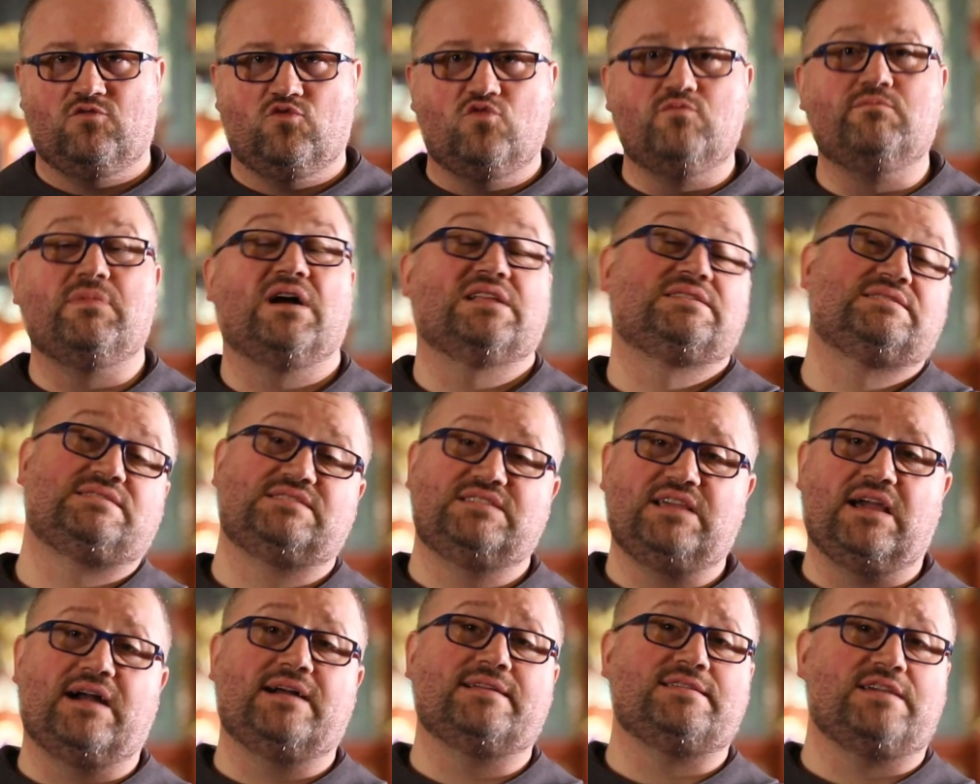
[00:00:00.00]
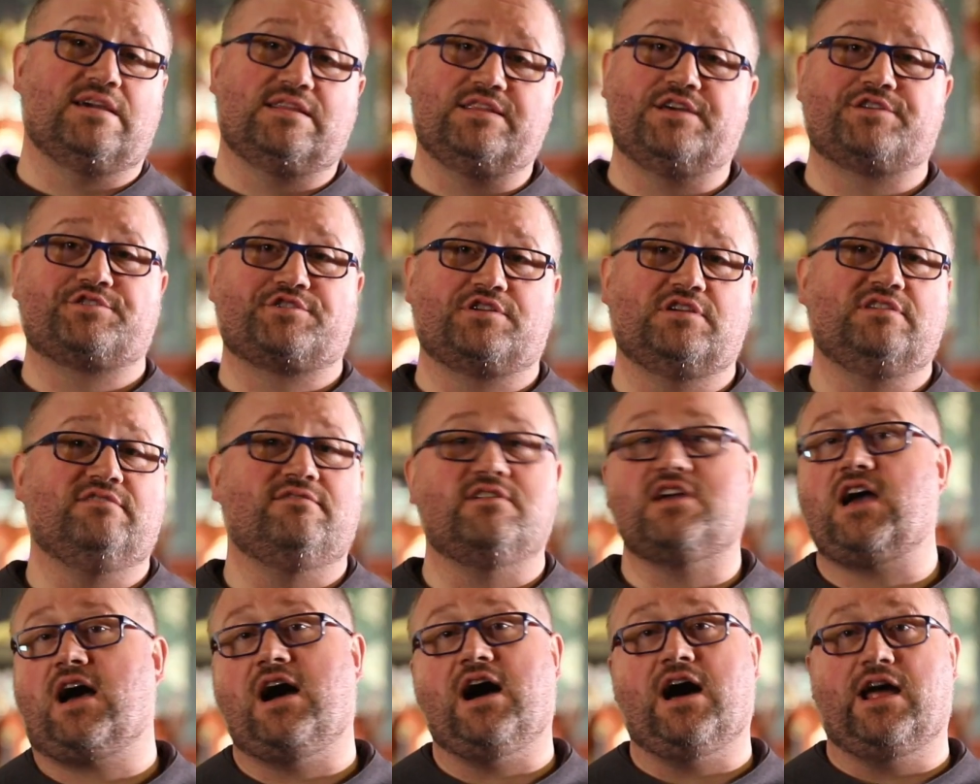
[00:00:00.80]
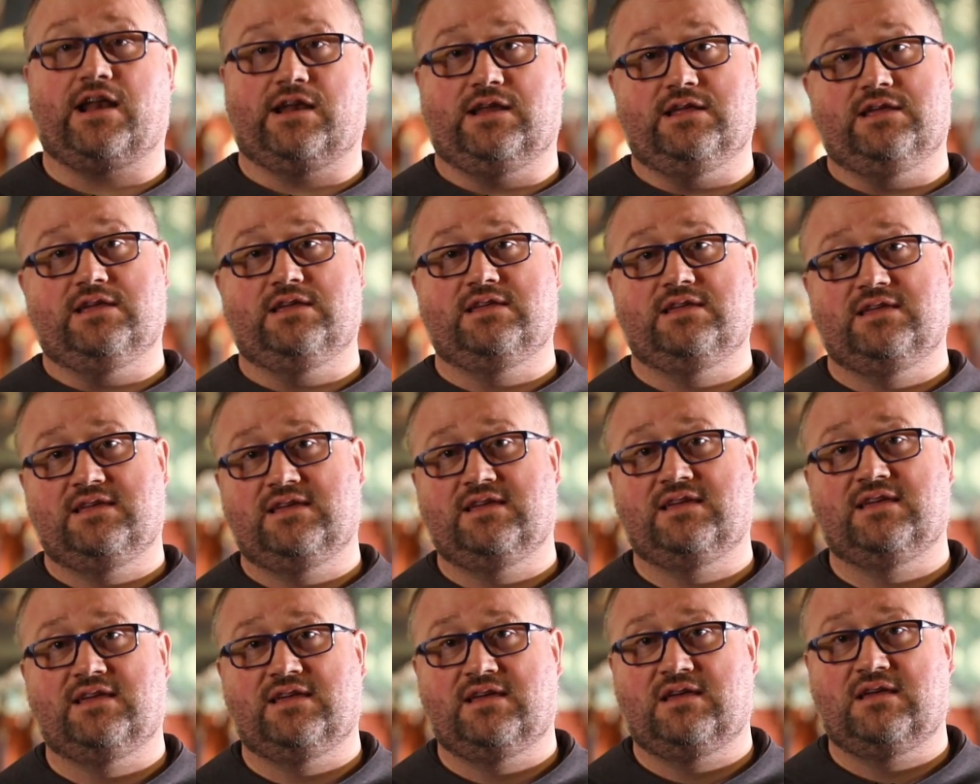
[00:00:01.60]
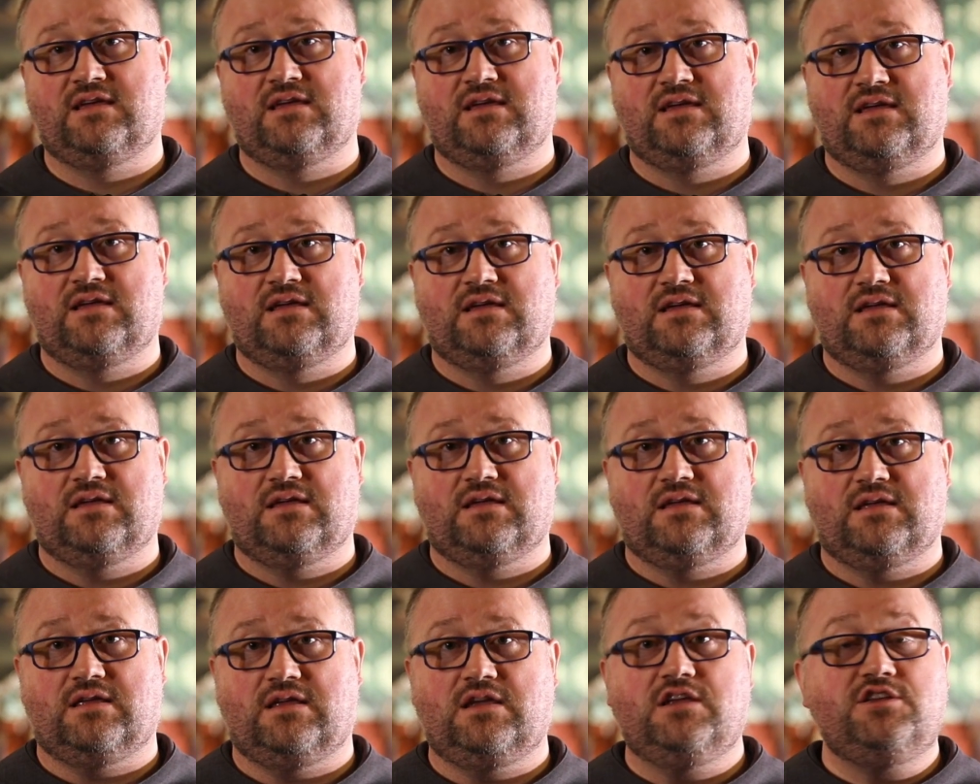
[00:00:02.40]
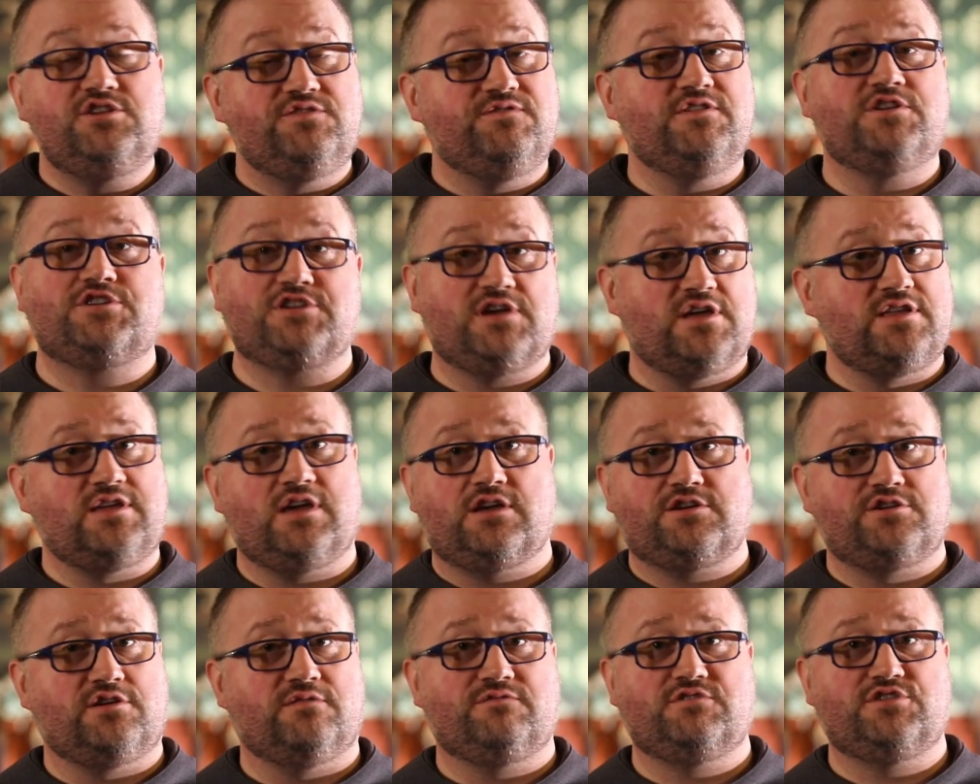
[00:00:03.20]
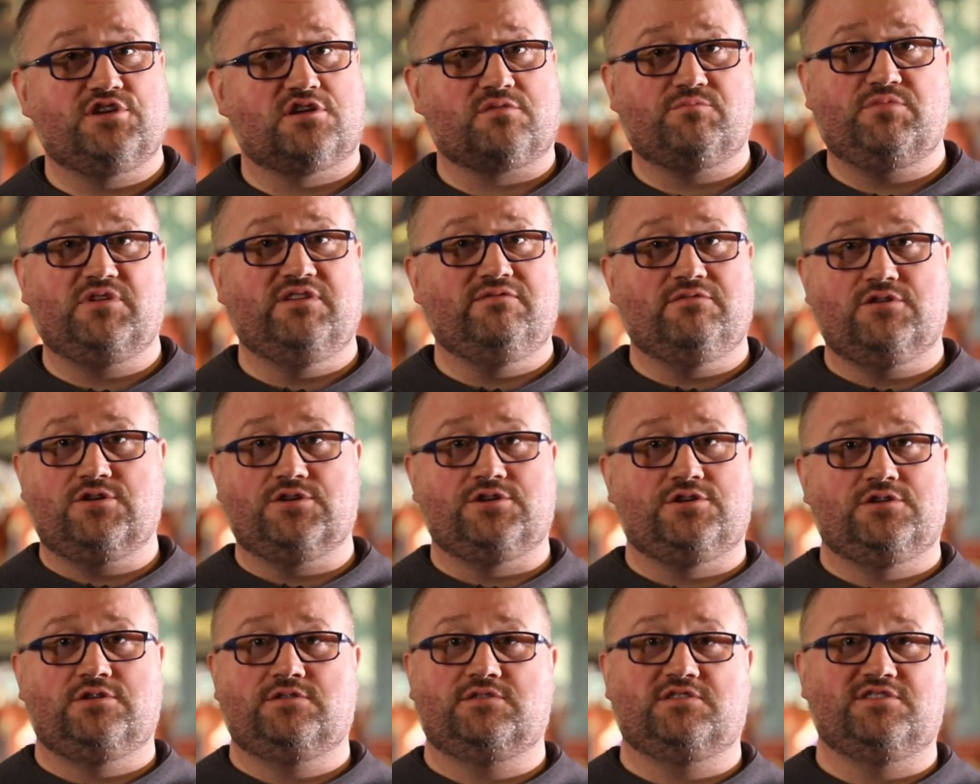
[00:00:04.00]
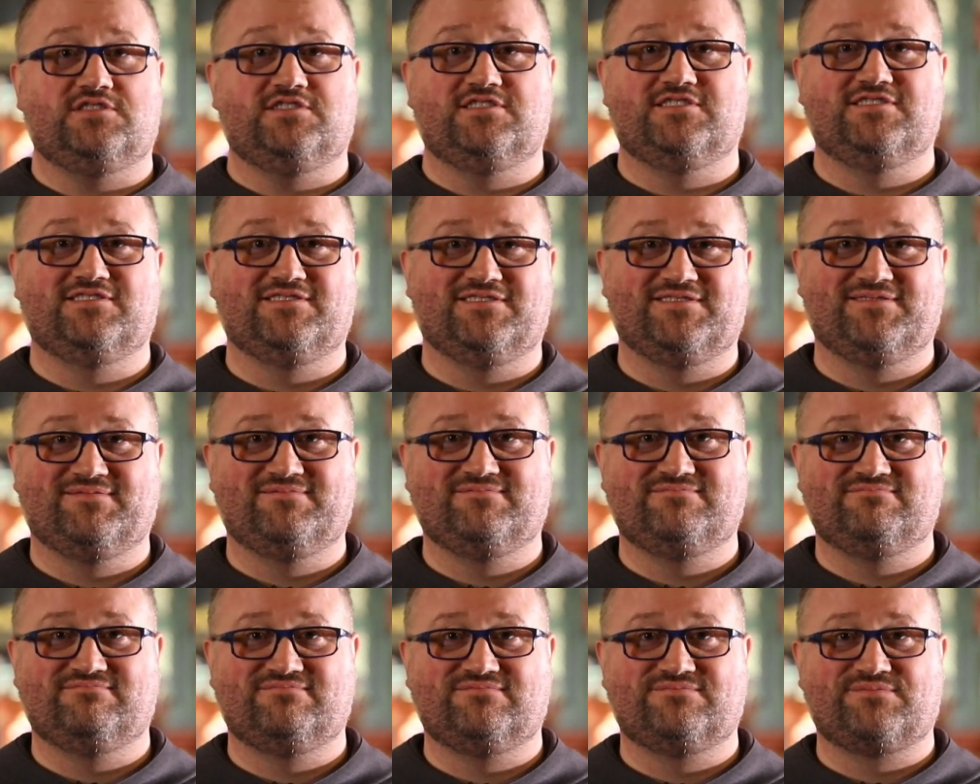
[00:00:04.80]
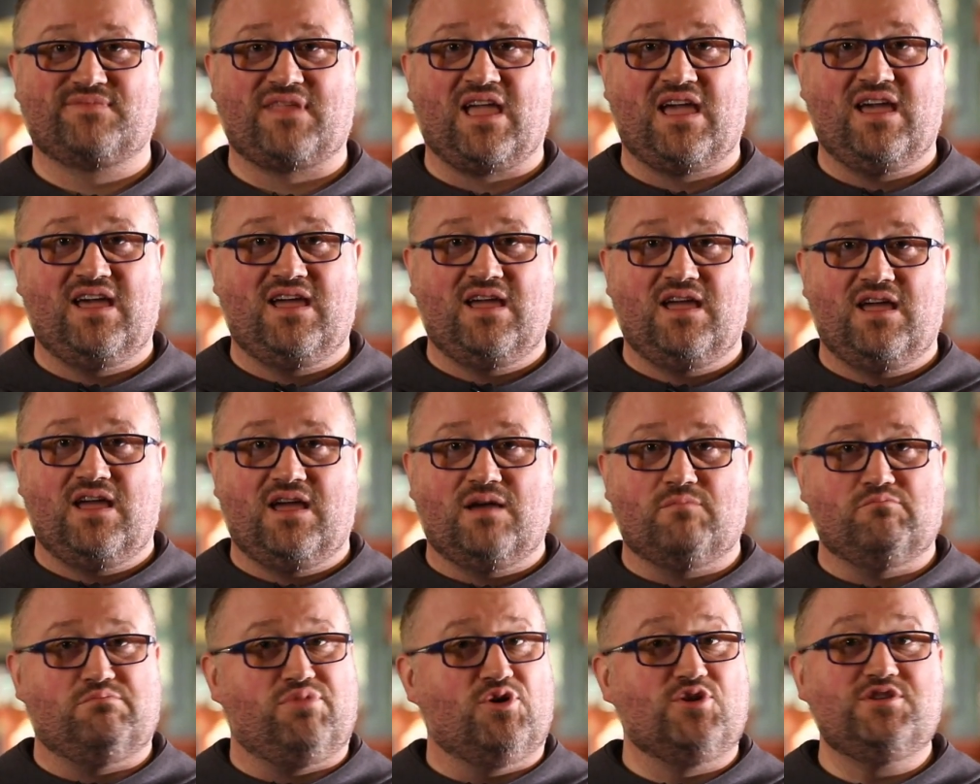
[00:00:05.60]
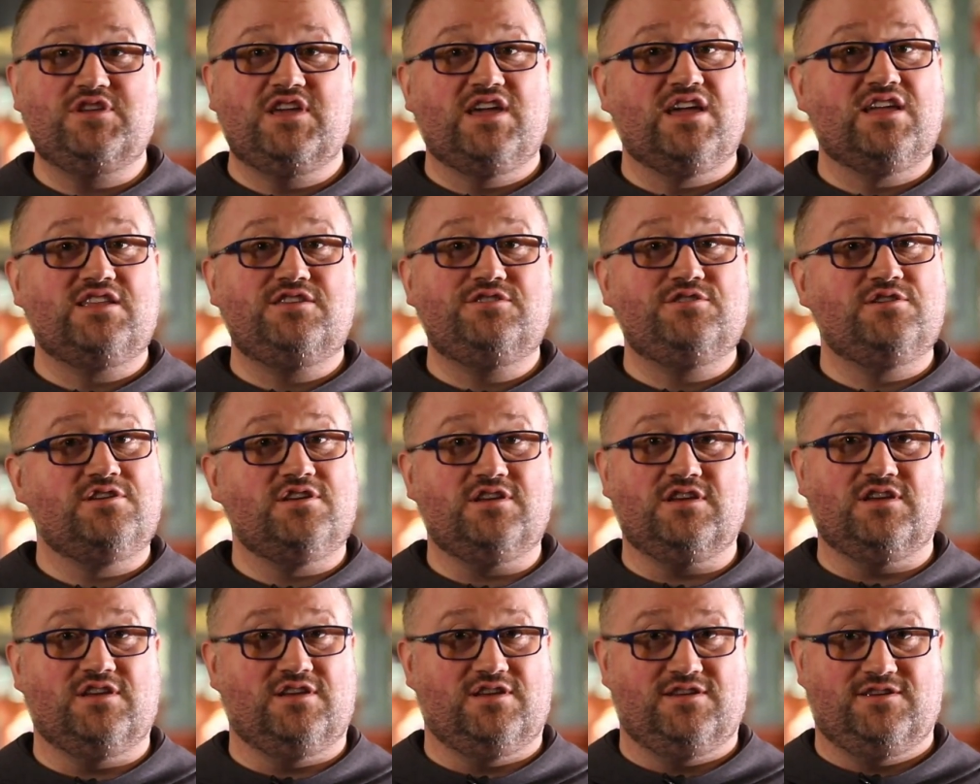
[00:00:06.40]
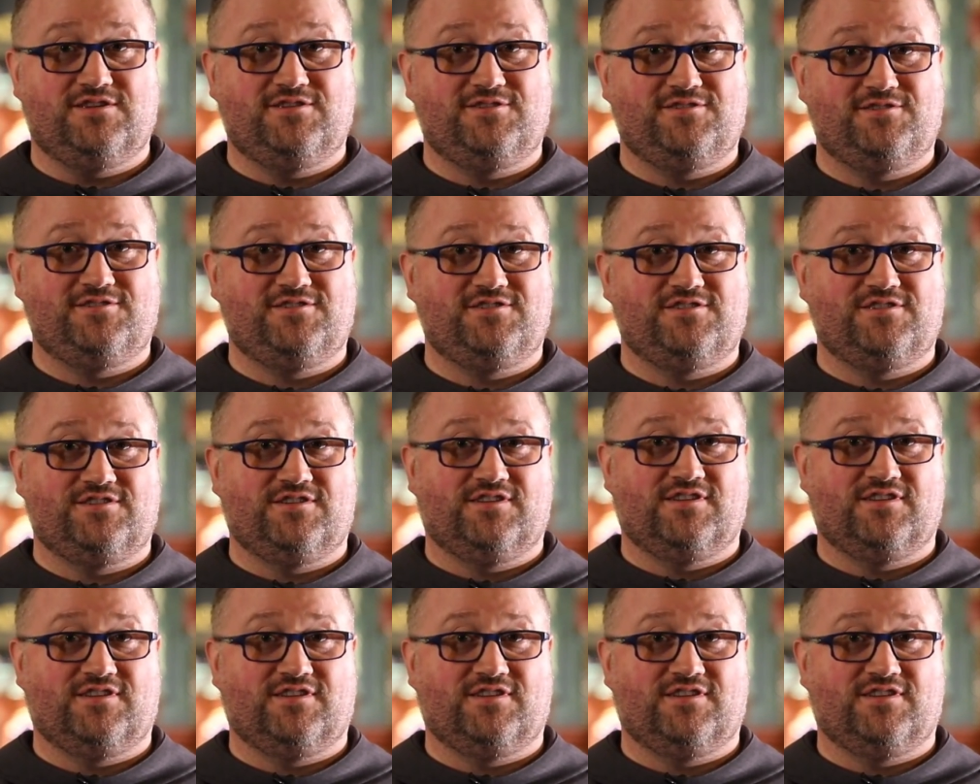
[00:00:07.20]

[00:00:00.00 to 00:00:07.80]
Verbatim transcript: umacniania naszej wiary i ćwiczenia się w cierpliwości. Bo nie dziś